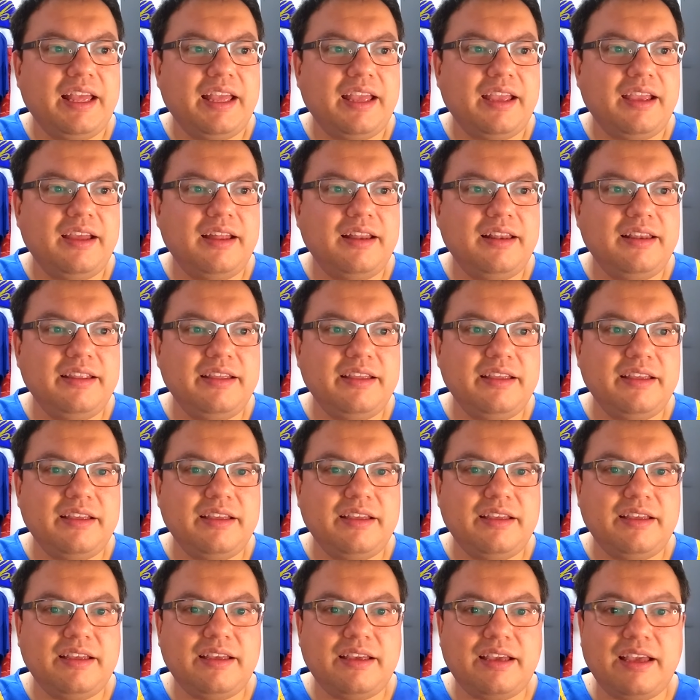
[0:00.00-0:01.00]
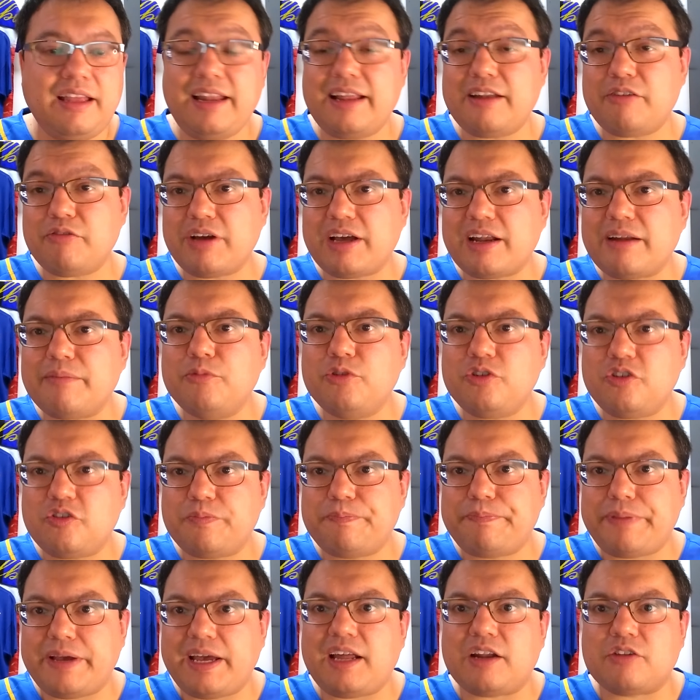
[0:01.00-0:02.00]
ele, ele era um cara muito
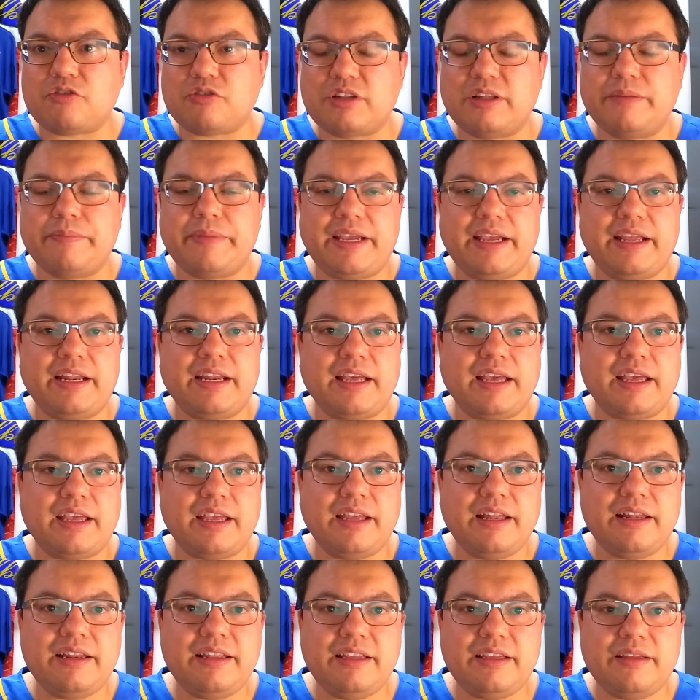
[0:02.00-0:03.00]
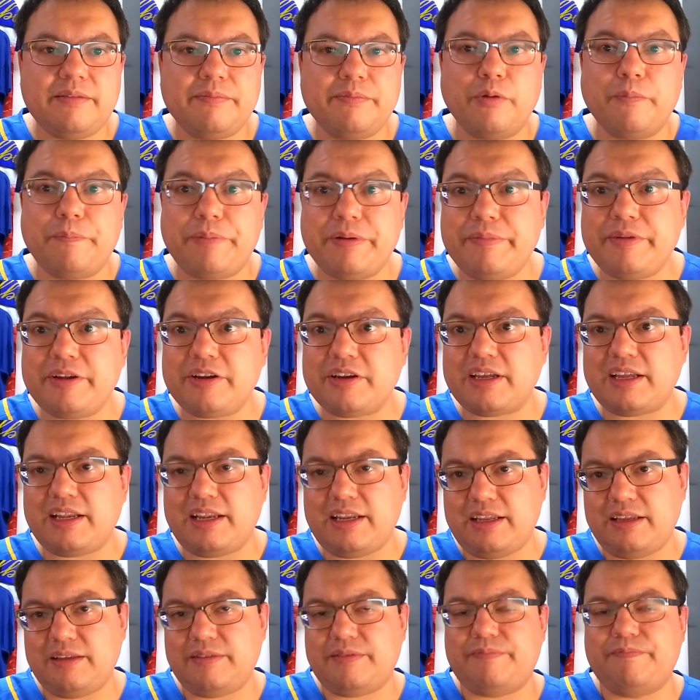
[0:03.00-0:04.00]
esperto também, né? Ele, bom, primeiro que
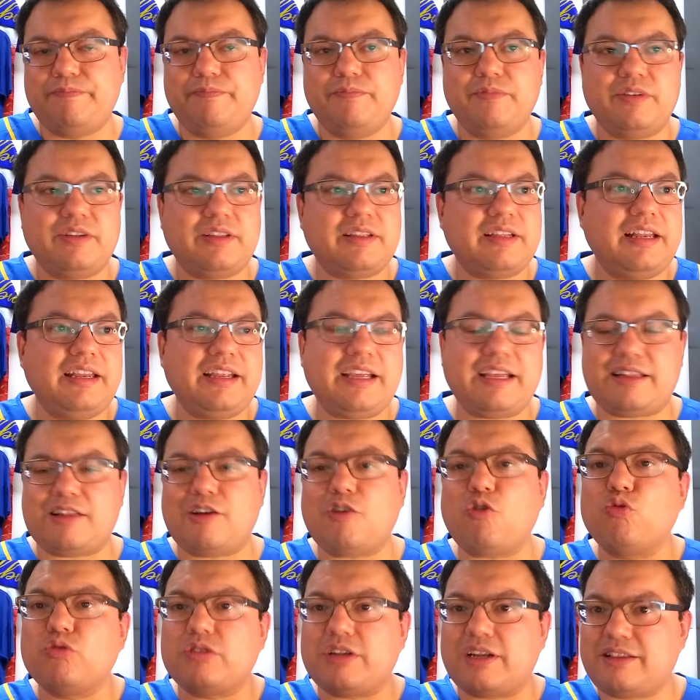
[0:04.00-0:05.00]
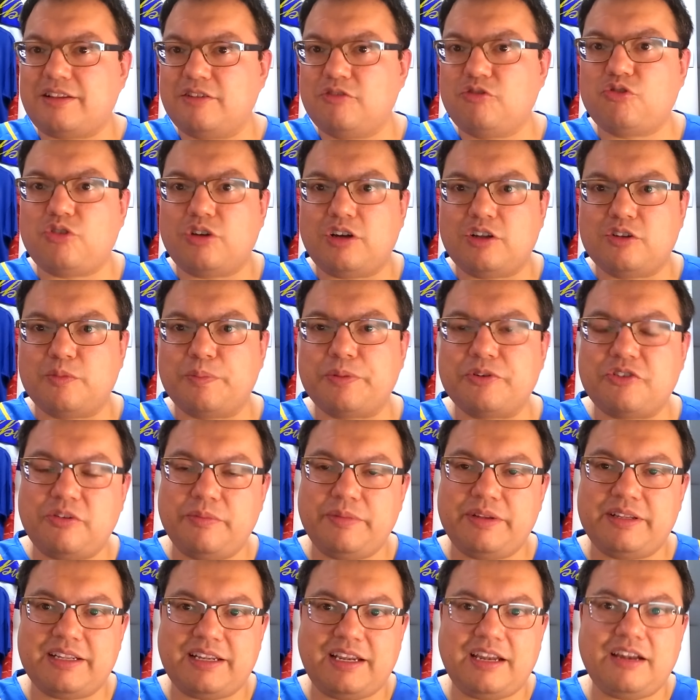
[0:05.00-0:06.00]
ele, ele que tá contratando um jogador pro
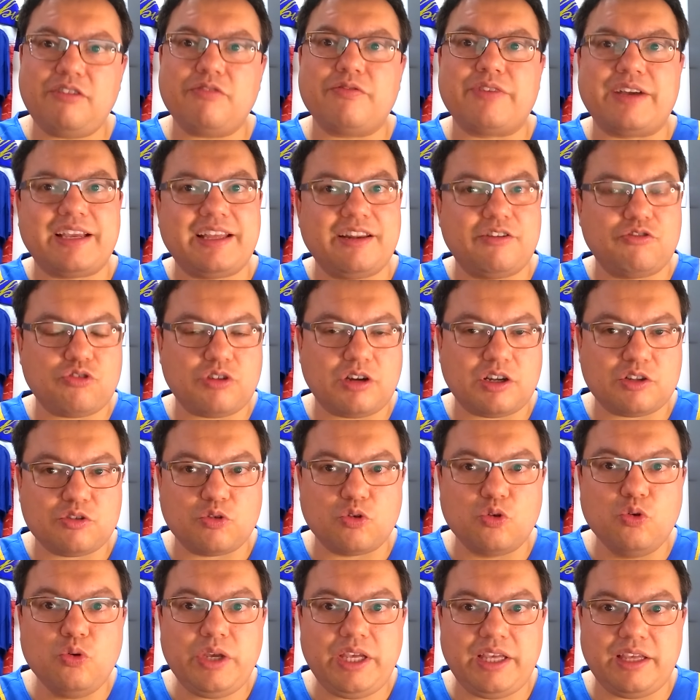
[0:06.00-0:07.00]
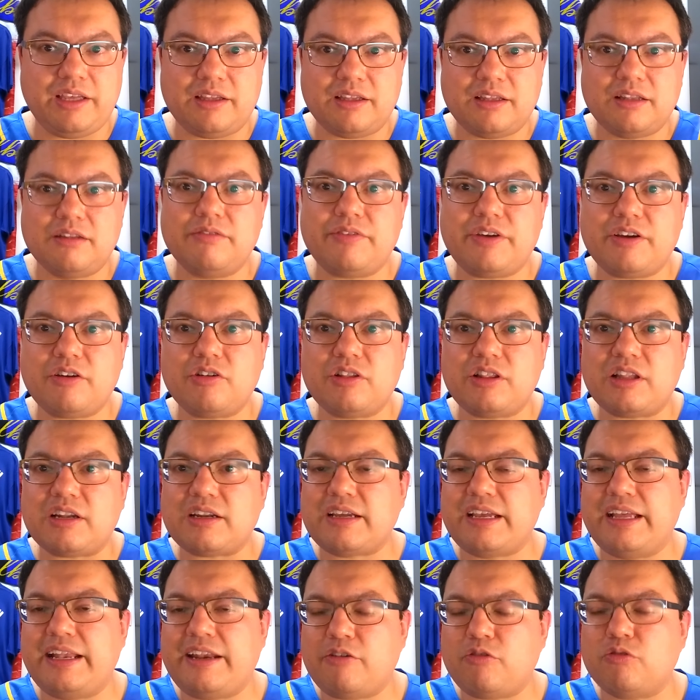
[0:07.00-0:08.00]
time dele, ele não vai querer um jogador ruim, não vai
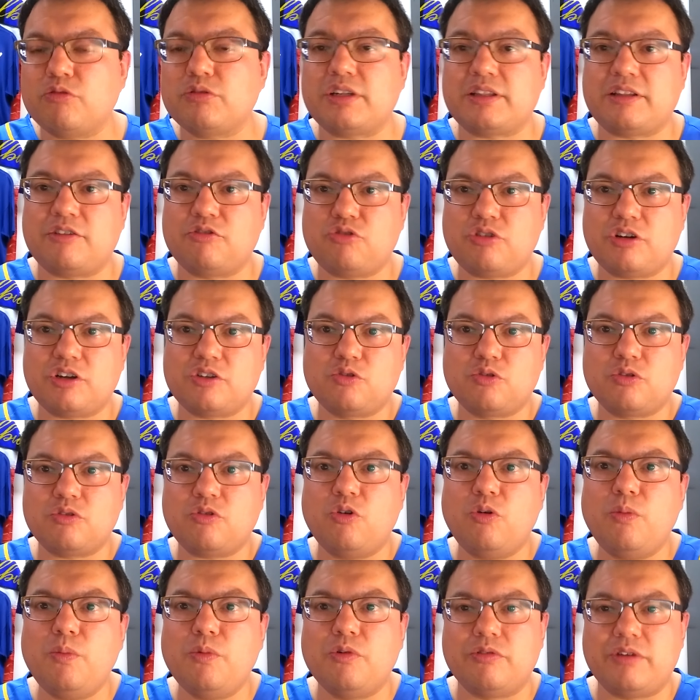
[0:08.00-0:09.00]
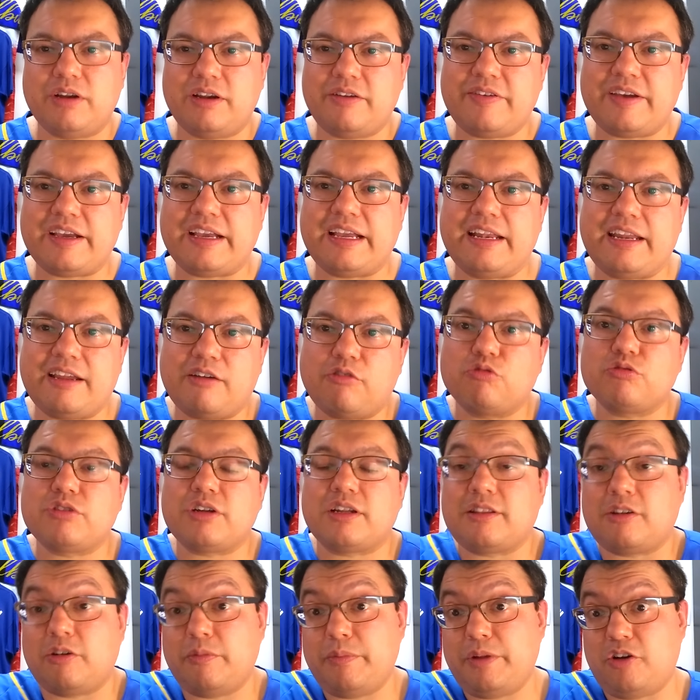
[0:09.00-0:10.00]
querer contratar um jogador comum, ele vai querer
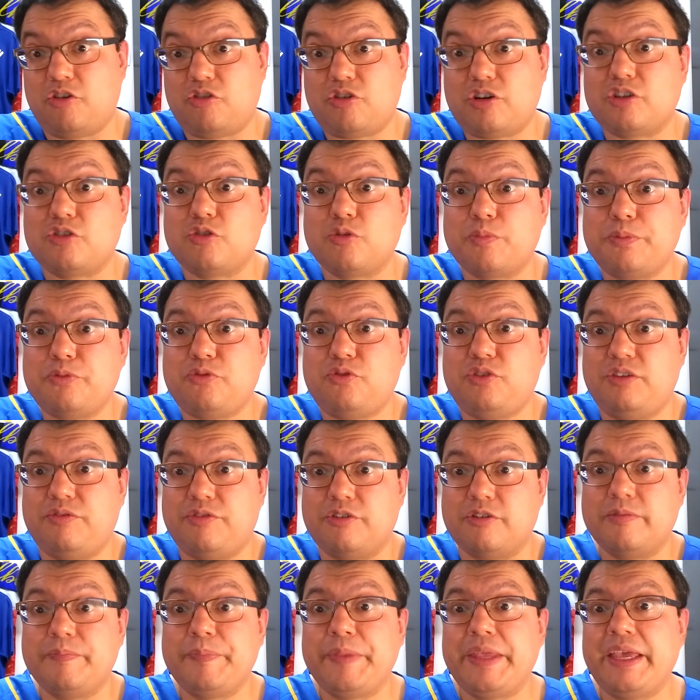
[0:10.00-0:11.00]
contratar o melhor jogador possível.